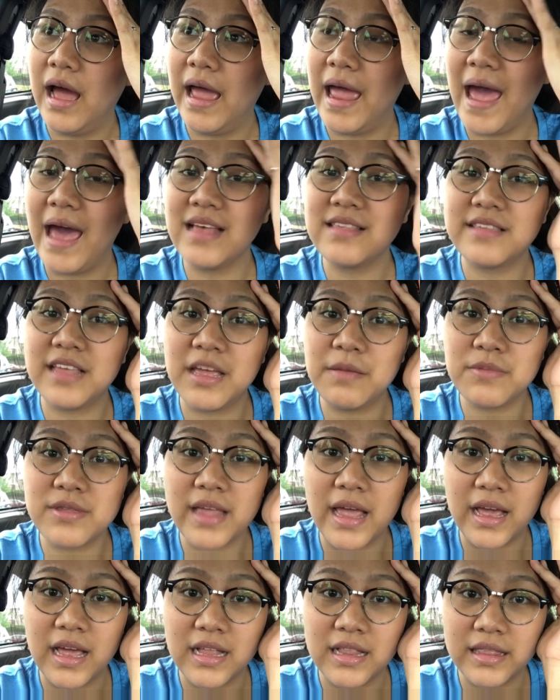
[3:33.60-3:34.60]
I asked him
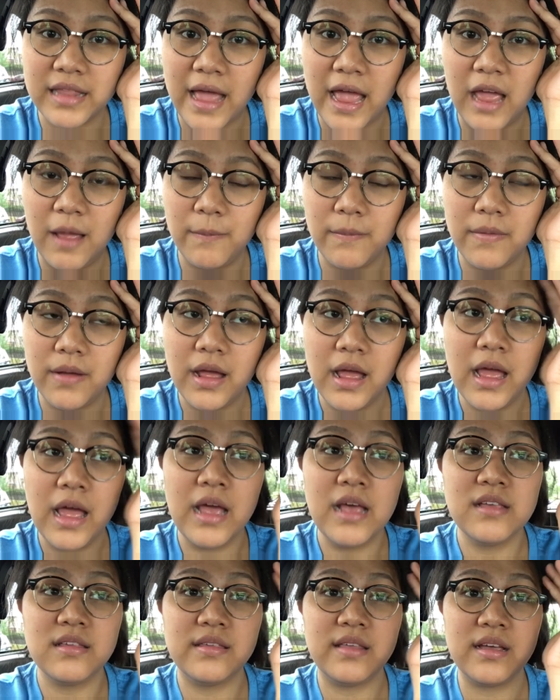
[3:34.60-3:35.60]
second time.
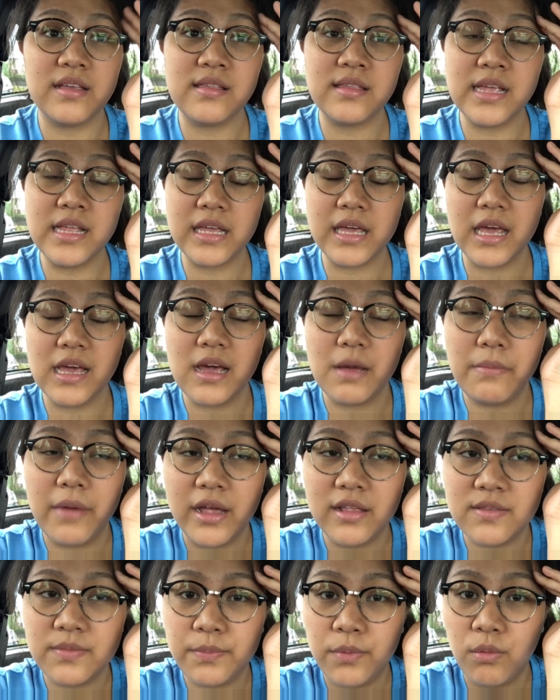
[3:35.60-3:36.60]
16
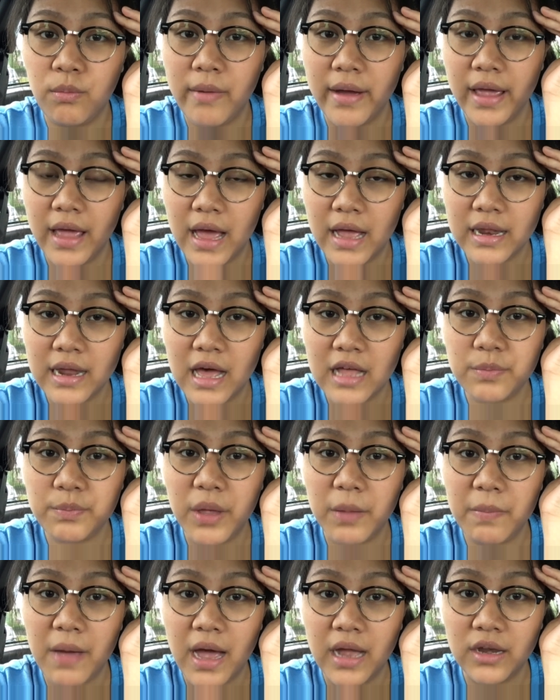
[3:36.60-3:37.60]
gigabytes po ba yan at
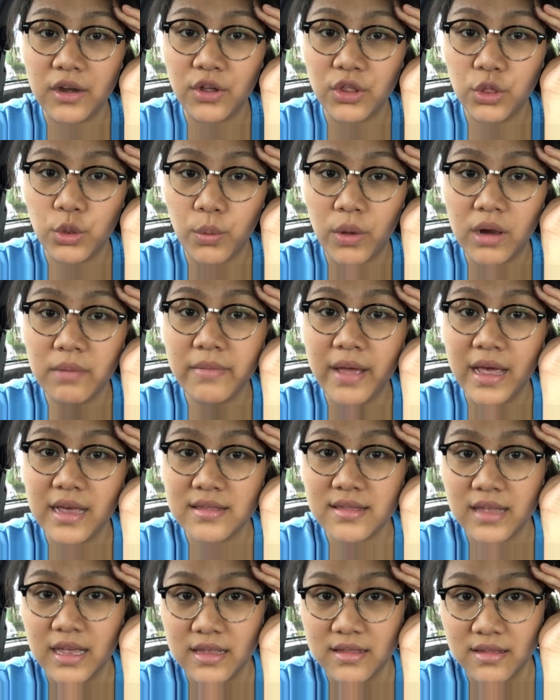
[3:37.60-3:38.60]
512
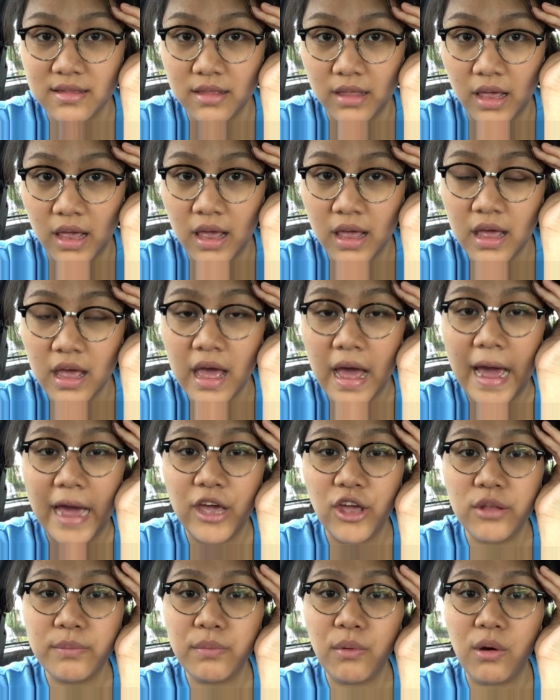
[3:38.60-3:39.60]
SSD?
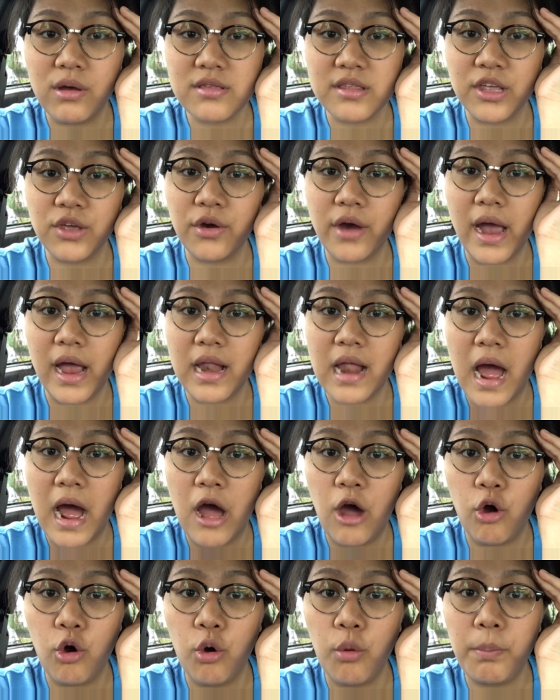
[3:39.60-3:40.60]
Ayun po kasing
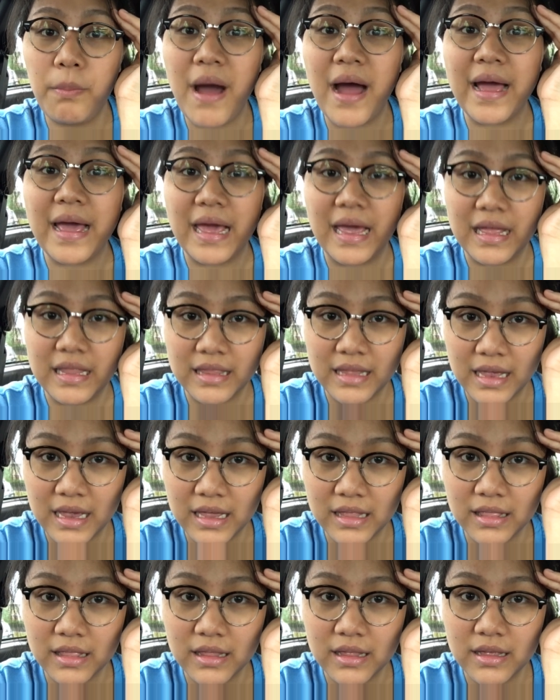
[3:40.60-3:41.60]
kailangan ko pang
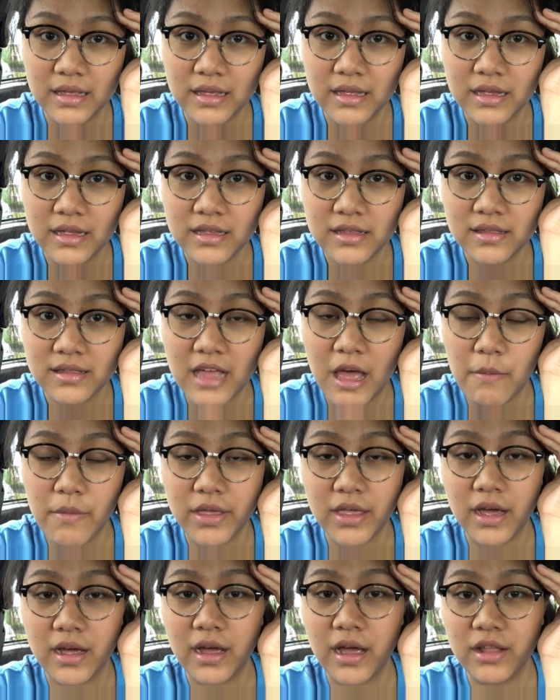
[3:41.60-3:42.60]
edit. Sabi
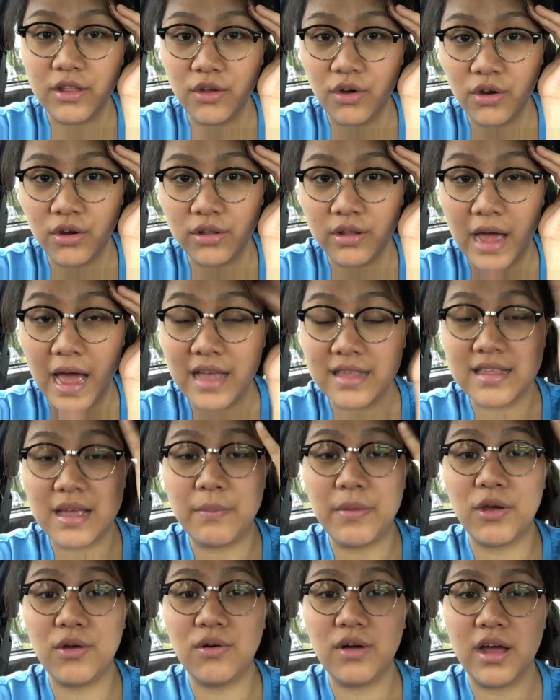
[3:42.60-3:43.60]
niya ganon. Ah,
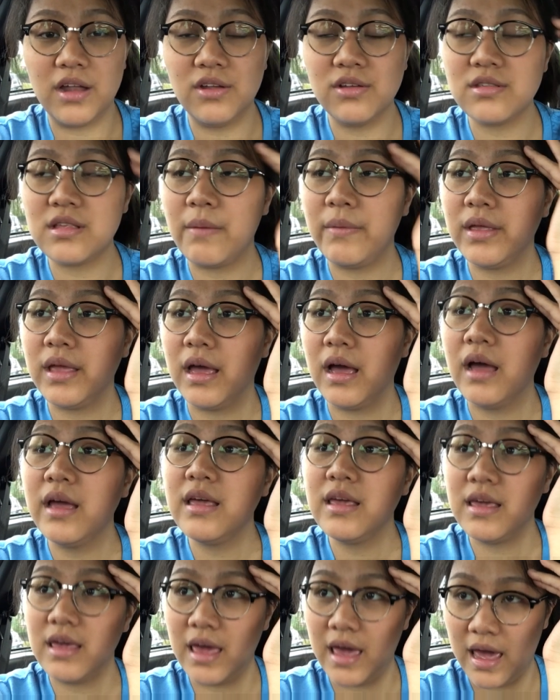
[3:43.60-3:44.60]
sabi kong ganon. Sabi niya,
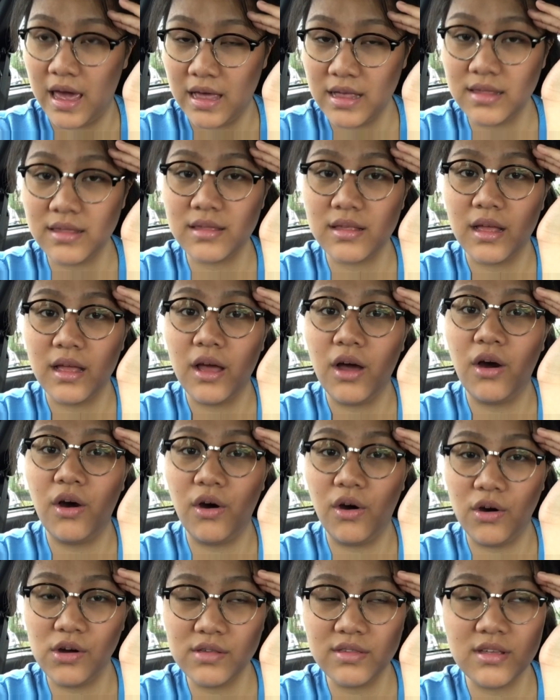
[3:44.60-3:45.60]
yes.
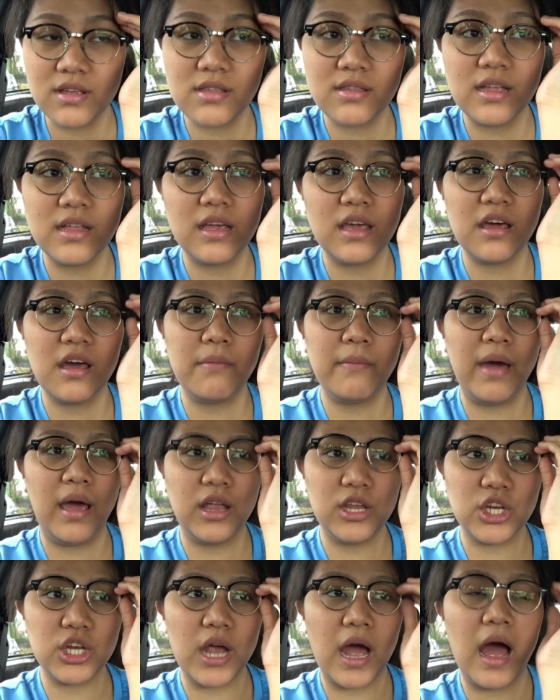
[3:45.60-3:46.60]
Oo, 16 gigabyte
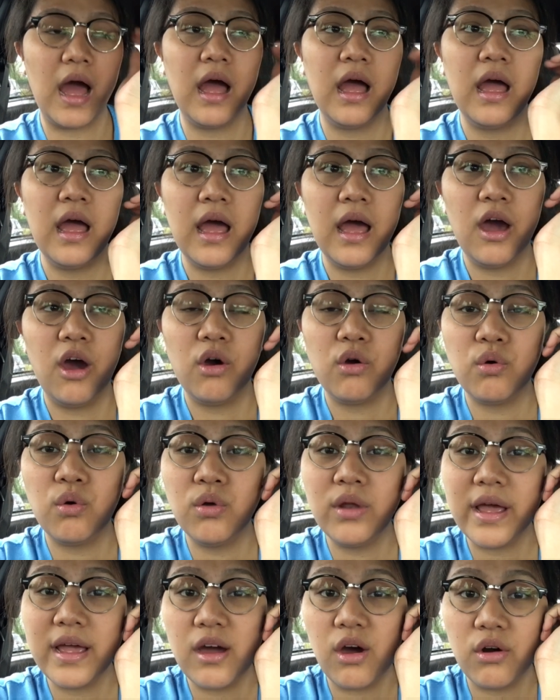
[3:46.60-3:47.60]
siya.
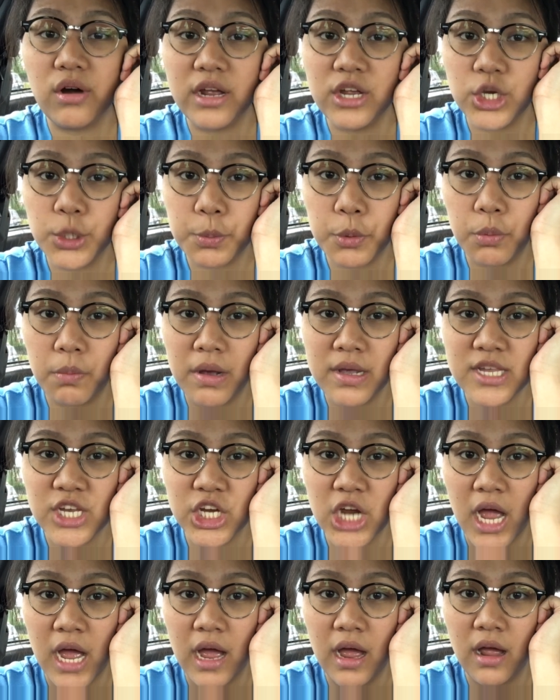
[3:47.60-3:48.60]
Kulay orange po ba
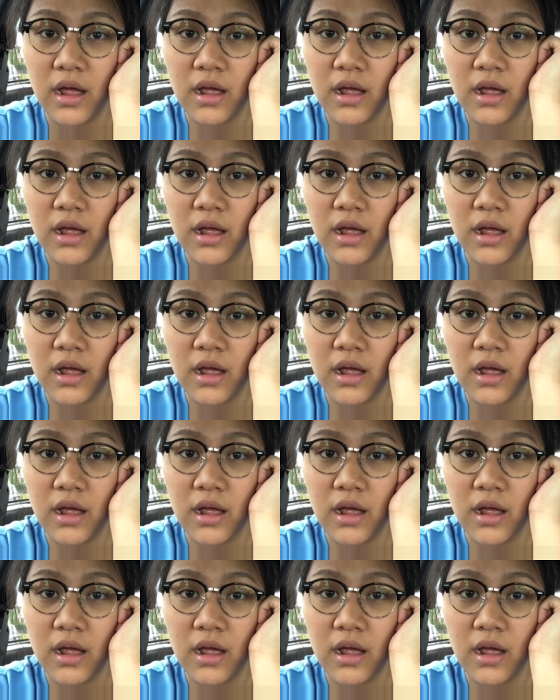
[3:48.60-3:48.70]
siya?